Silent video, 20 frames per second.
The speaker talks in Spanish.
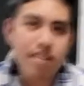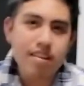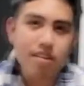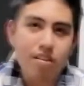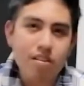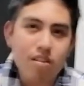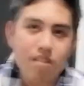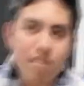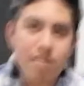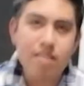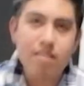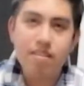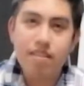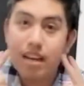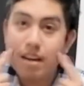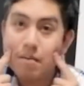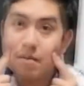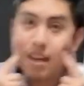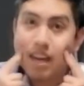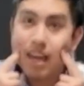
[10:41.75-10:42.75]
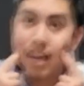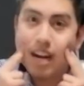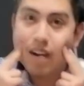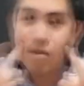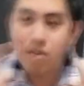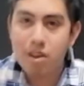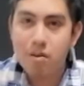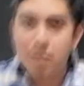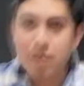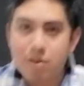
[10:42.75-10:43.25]
de terror si no sale mi cara
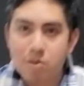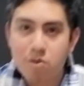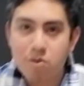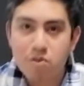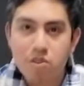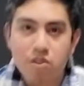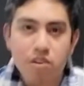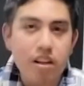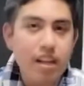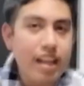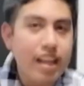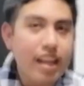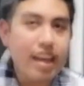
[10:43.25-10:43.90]
cuando más gusto.